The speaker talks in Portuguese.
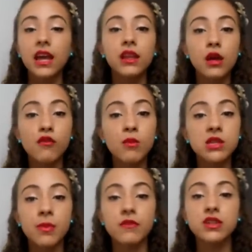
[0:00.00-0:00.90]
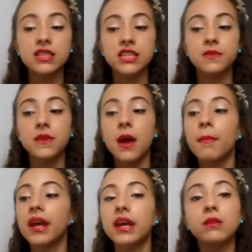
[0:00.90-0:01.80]
Então eu vou mostrar pra vocês.
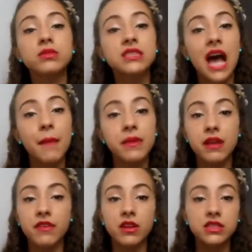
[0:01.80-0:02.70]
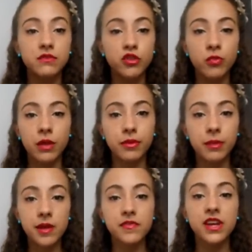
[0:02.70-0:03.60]
Pra quem não sabe, tá vendo esse vídeo pela
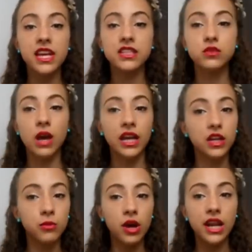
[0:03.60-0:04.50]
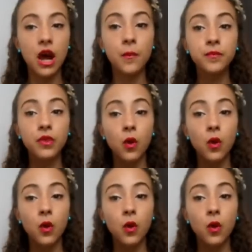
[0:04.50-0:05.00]
primeira vez aqui no meu canal,